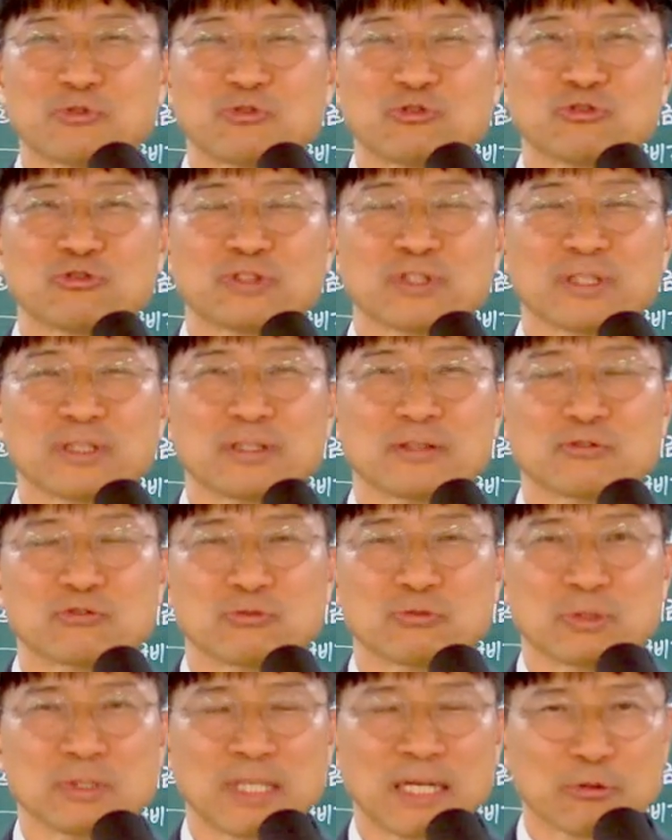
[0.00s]

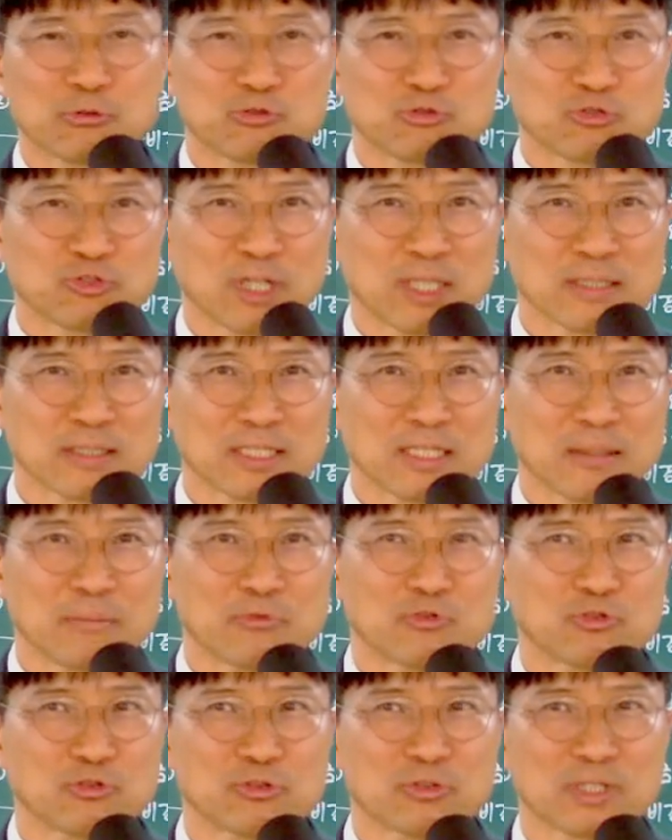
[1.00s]
죽는다라고 주장하는 사람이
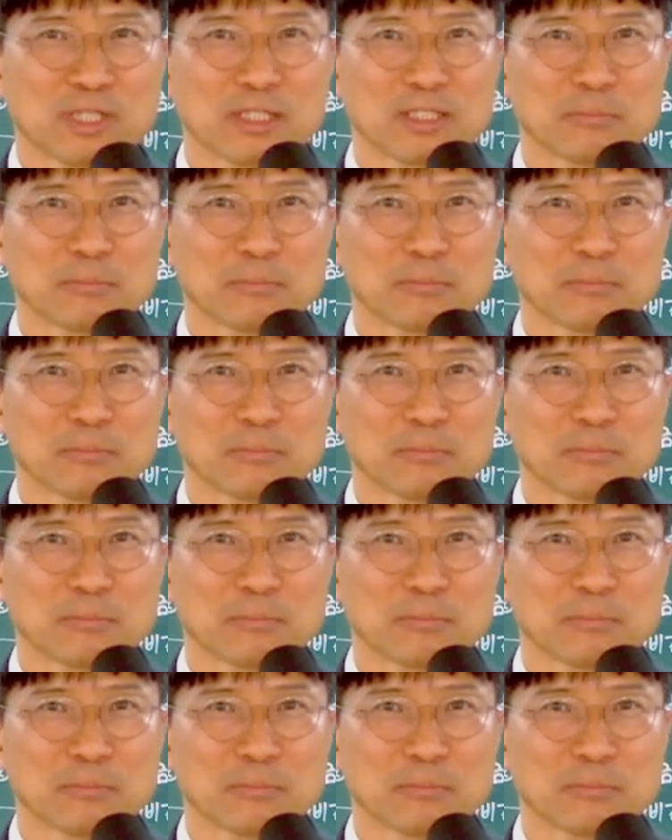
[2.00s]
죽었다